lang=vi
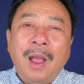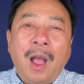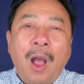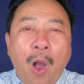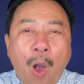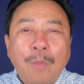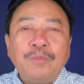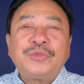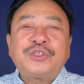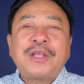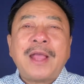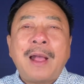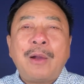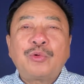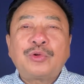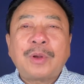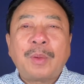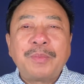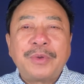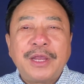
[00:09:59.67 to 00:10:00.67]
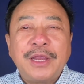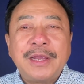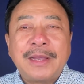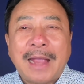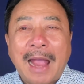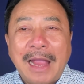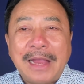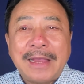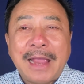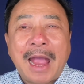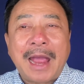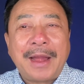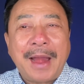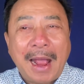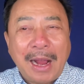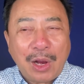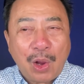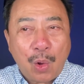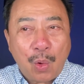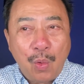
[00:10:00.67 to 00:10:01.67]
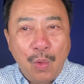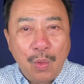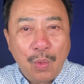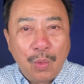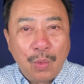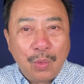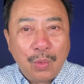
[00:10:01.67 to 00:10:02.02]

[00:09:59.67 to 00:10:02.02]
Hôm sau trong khi cả nhà đang ngủ